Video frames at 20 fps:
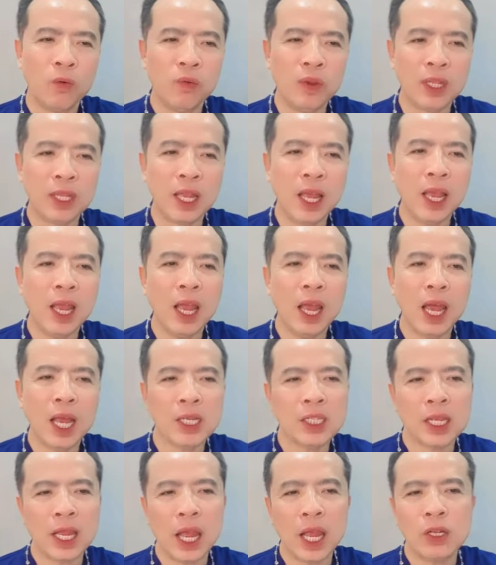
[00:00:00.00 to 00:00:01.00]
Vì thế,
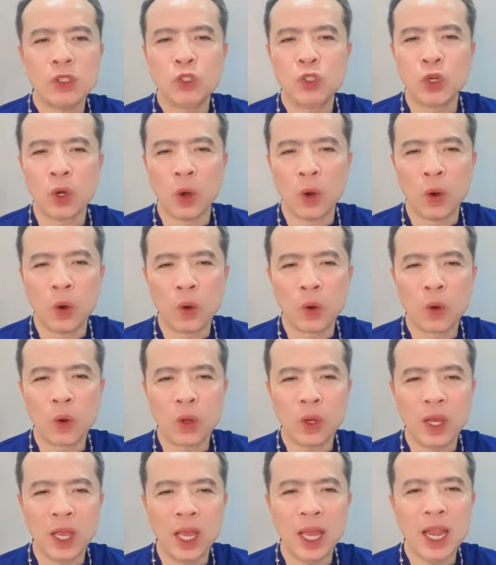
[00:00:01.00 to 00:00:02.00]
archangel
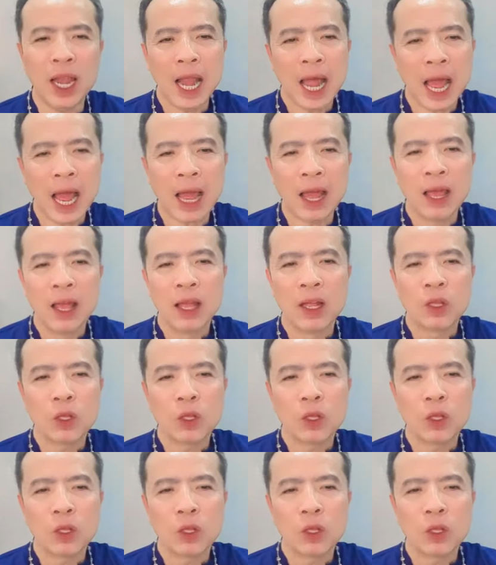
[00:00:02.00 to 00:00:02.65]
có nghĩa là